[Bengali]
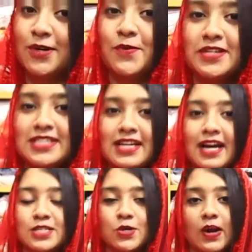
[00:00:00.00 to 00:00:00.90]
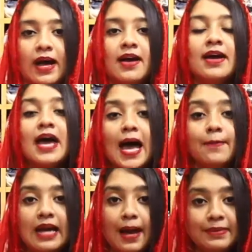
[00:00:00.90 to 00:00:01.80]
সিকোয়েন্সের কাজ করা
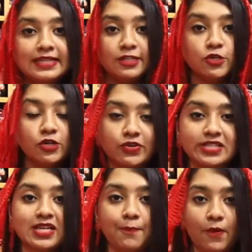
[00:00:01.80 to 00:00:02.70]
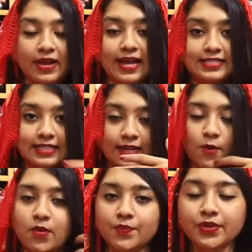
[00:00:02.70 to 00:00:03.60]
এবং আমি নিজেও ড্রেসটা পরে আছি
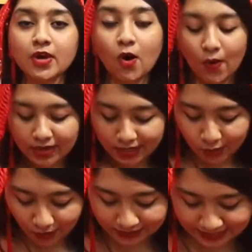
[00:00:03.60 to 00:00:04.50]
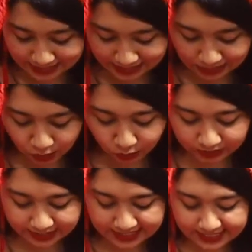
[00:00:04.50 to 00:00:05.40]
দেখুন অনেক গর্জিয়াস একটা লুক
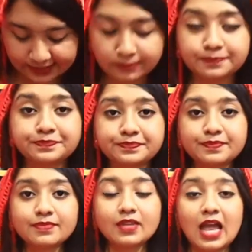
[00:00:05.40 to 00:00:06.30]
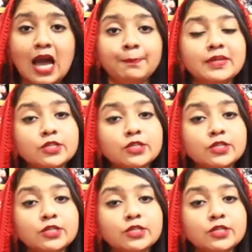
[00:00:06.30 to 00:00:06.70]
দিচ্ছে আপনি